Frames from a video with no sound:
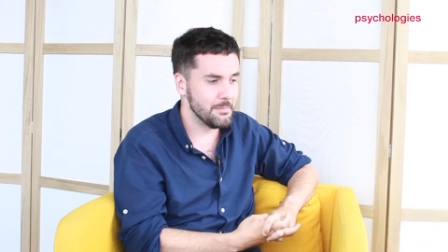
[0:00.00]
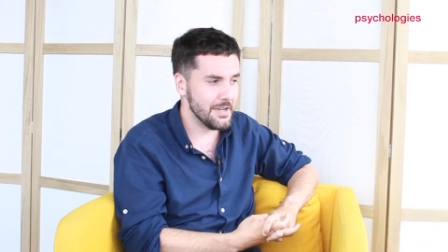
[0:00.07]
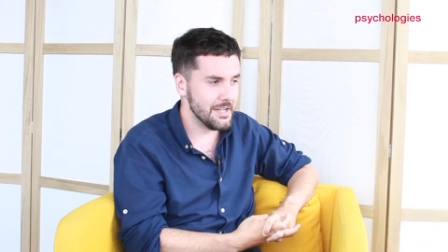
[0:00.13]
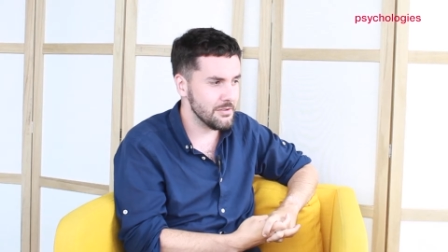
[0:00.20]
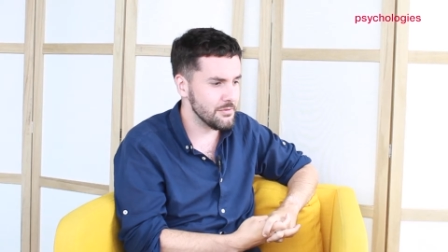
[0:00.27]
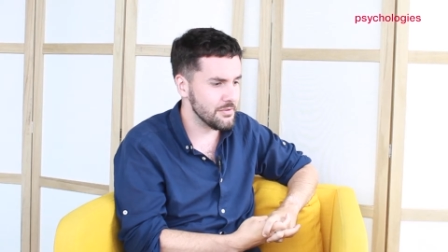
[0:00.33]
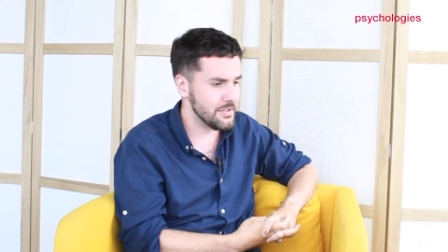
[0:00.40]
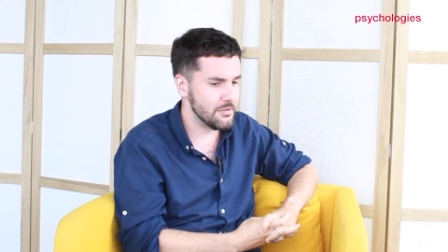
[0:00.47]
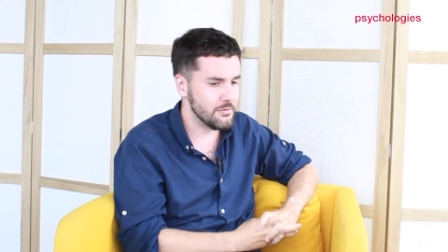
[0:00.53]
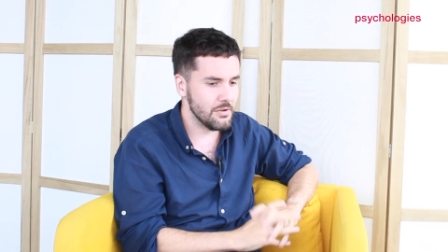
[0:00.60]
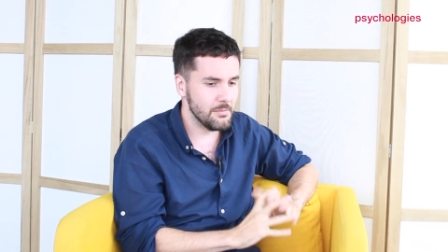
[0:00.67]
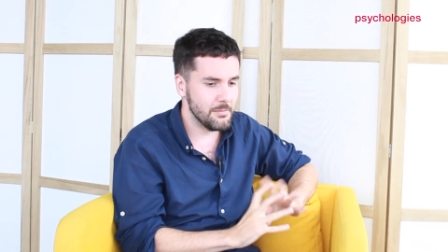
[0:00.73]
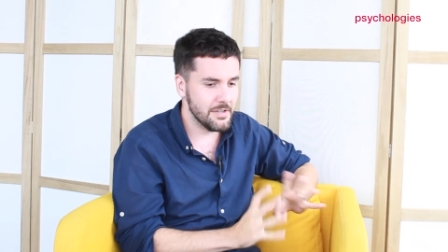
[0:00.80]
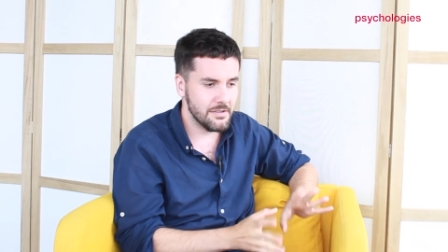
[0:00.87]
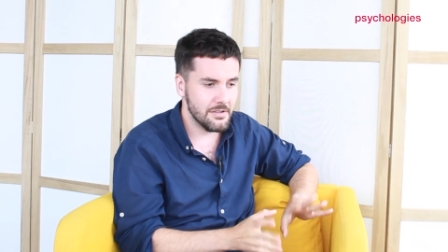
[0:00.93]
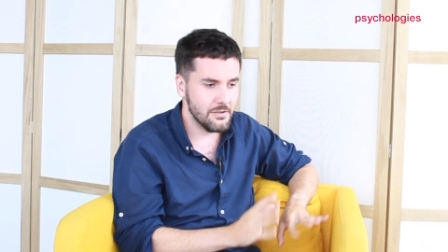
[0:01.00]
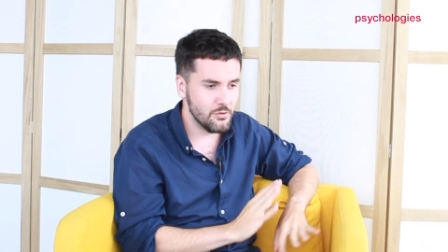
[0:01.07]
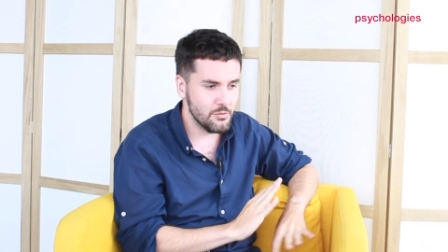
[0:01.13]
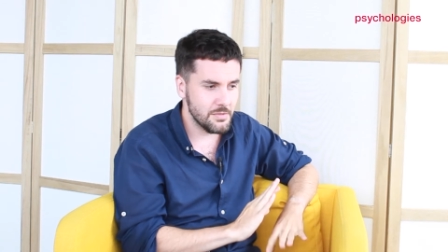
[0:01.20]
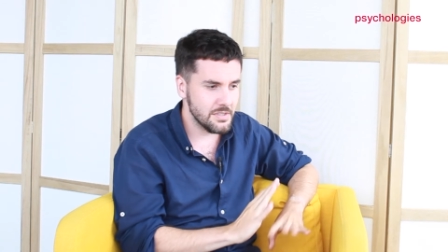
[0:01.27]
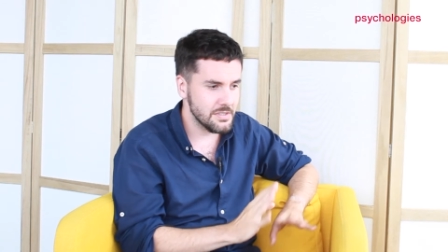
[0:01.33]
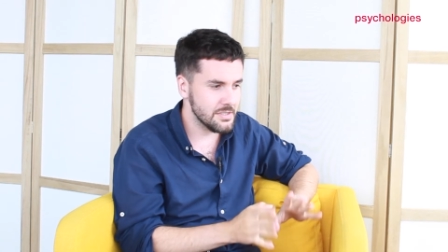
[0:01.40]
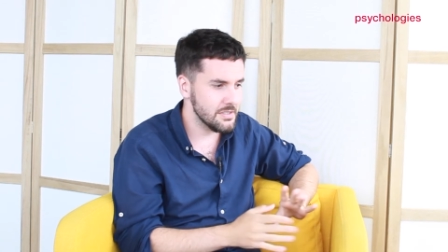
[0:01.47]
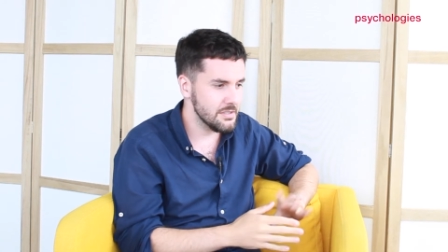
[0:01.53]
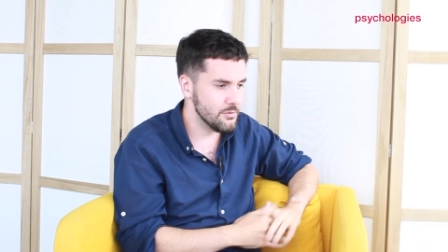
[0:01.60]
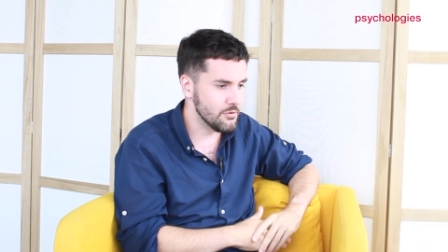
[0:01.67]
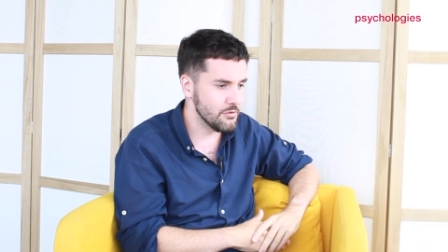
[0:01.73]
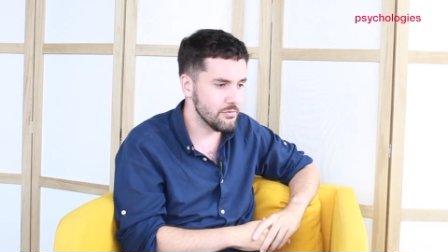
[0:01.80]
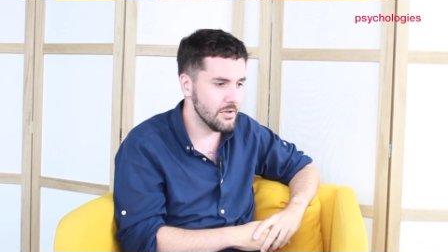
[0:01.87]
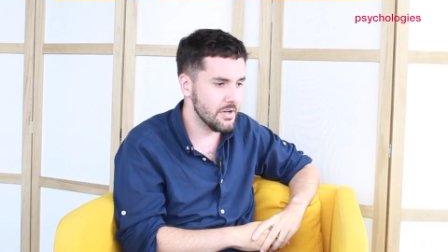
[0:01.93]
pâtes, que ce soit le matin, le midi,
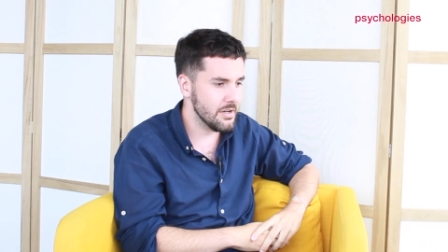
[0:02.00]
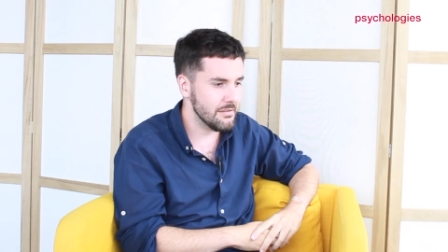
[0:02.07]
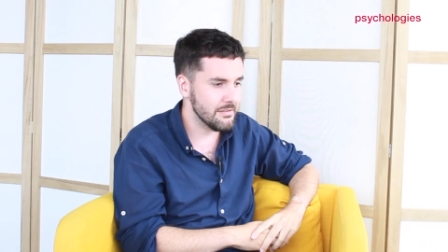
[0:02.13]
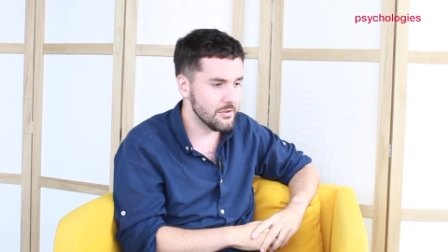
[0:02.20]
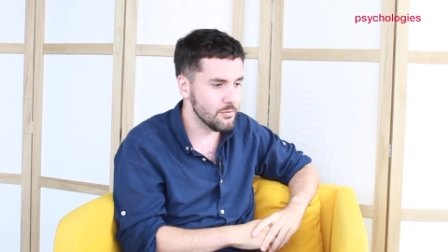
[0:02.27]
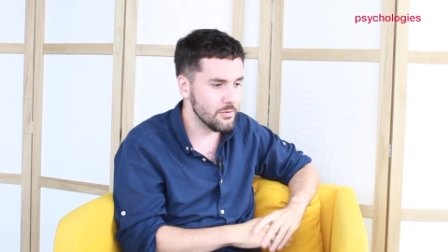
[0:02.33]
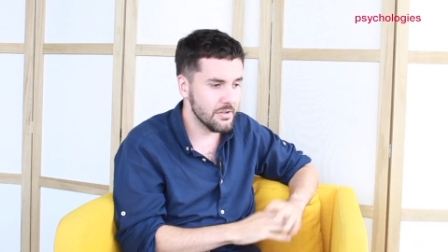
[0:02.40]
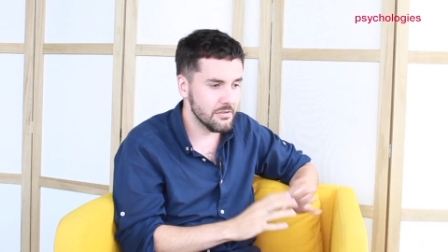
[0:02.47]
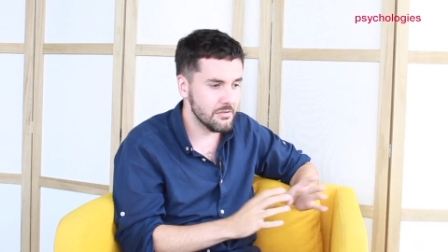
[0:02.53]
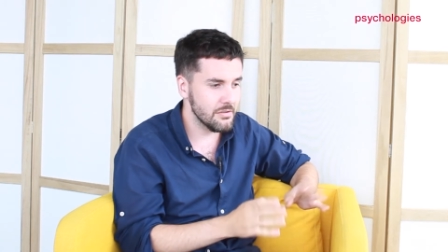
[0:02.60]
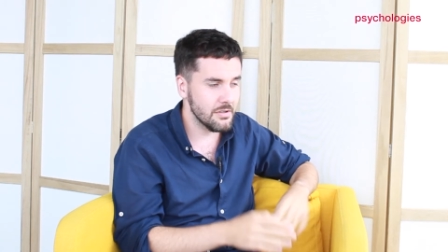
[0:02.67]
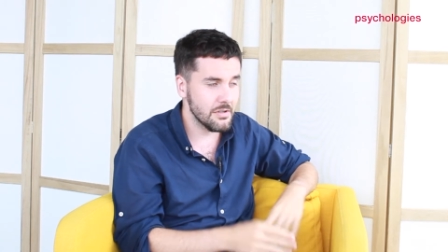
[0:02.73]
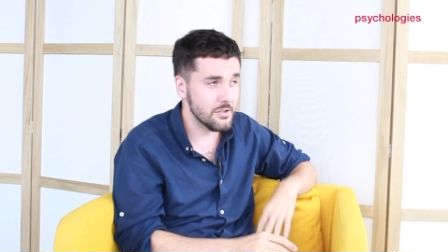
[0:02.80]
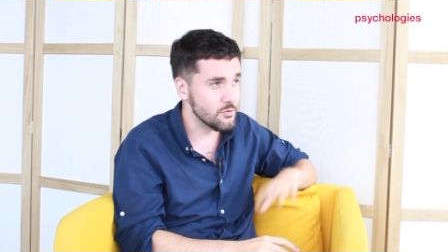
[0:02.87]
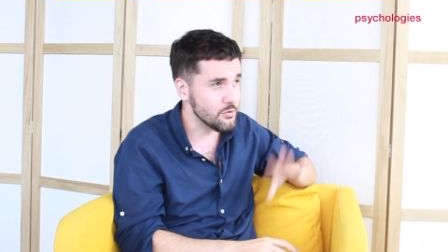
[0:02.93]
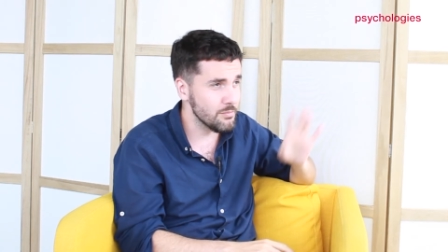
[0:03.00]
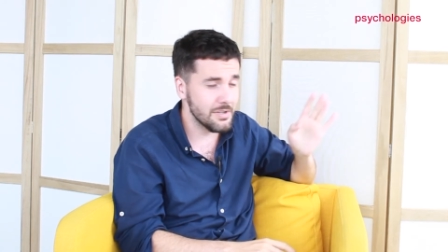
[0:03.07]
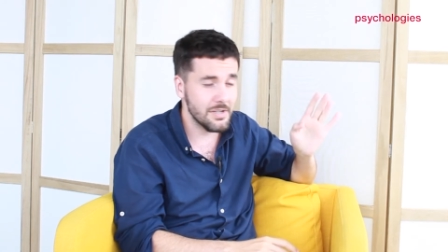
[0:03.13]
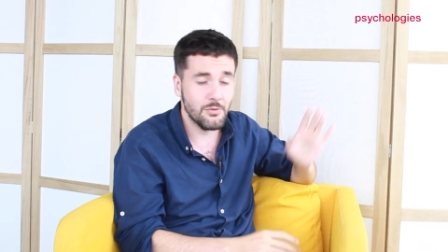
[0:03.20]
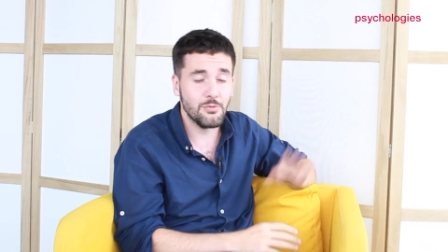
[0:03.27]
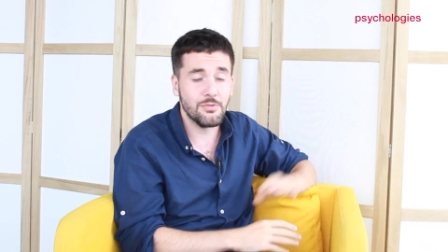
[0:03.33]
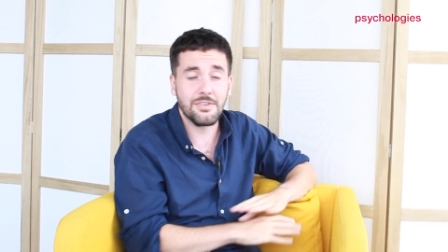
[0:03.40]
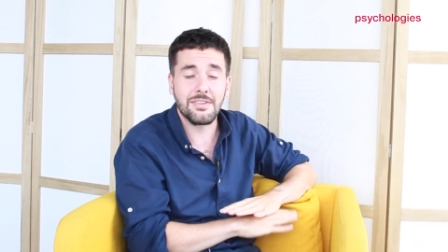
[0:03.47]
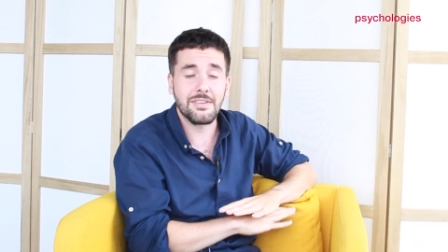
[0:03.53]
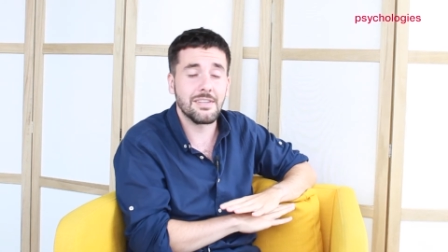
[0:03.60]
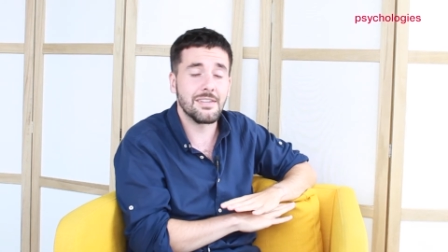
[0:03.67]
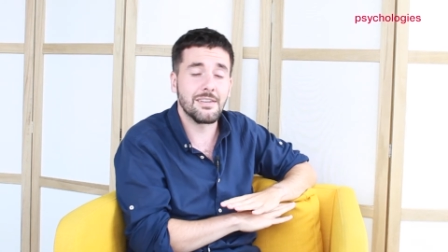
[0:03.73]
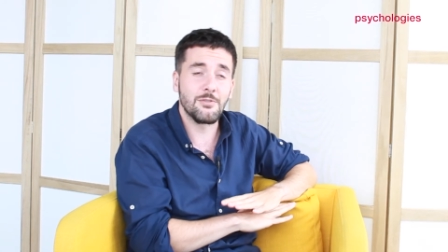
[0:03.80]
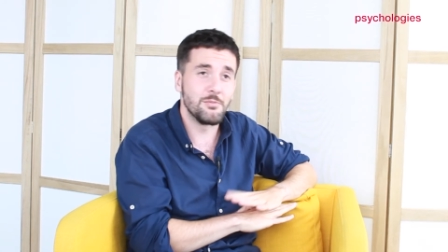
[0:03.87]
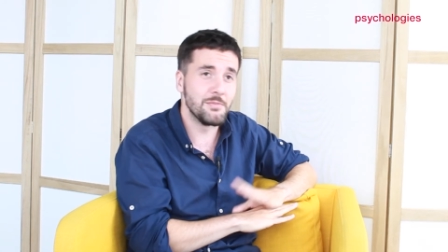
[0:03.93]
le soir, à 23h, les jours de pleine lune,
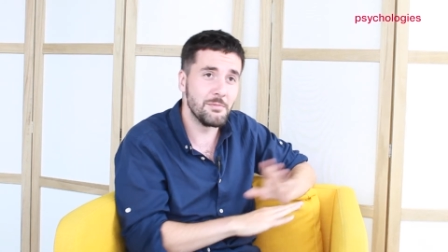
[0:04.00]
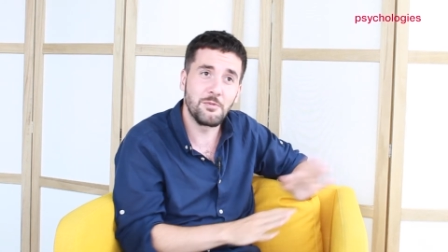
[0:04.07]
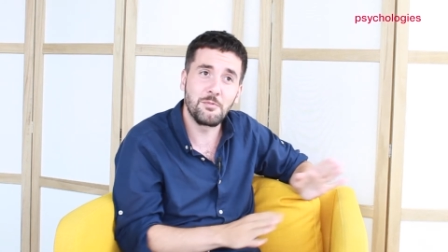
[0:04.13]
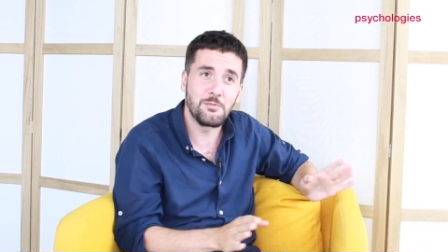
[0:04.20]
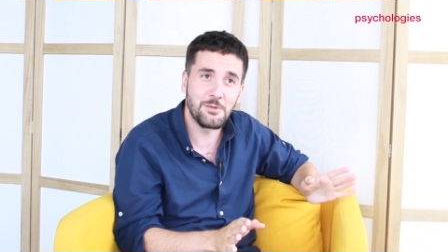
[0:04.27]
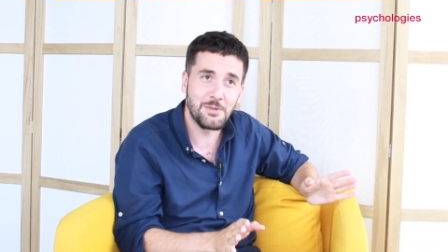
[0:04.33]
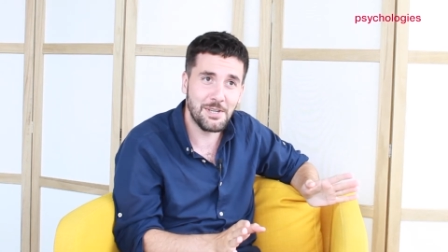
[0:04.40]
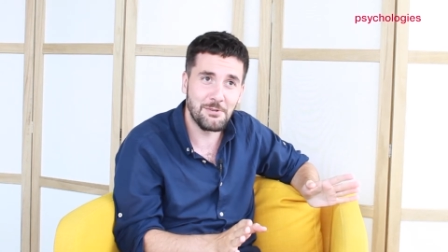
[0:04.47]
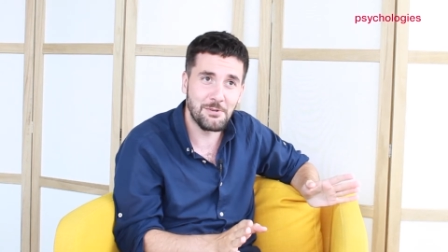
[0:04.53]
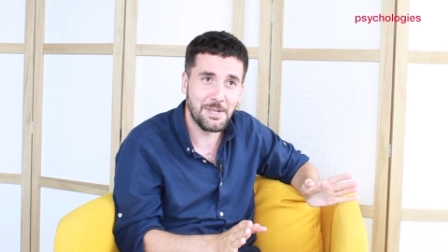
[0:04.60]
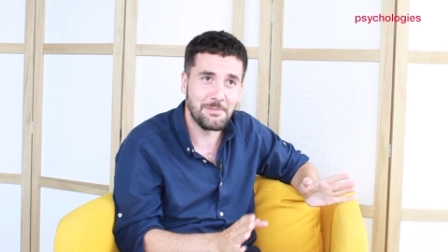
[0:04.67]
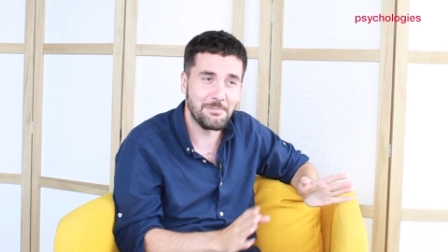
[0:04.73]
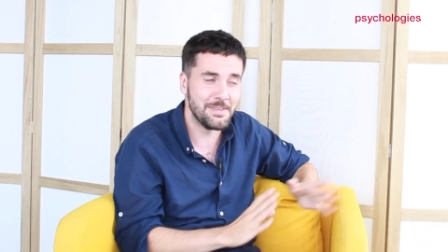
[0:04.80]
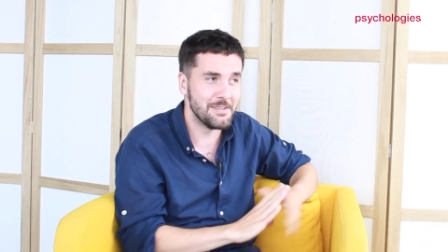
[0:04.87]
c'est le même nombre de calories.